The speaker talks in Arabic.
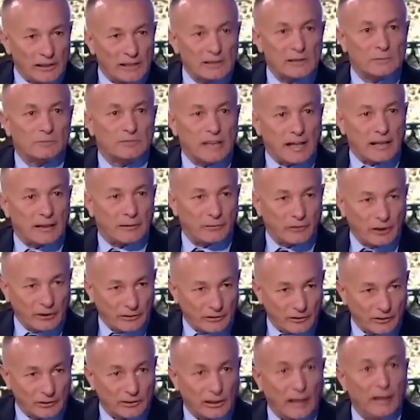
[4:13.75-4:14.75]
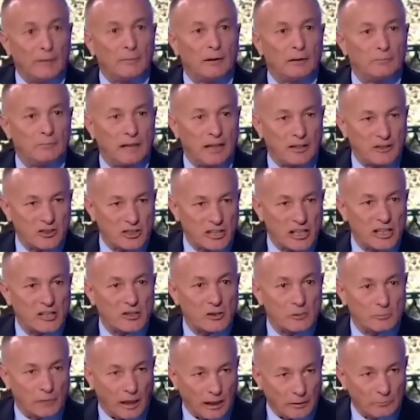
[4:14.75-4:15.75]
لازم تعرف كيف تتعامل مع
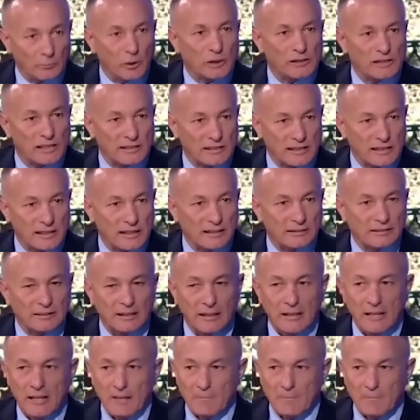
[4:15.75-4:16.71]
الجيش ومع المؤسسات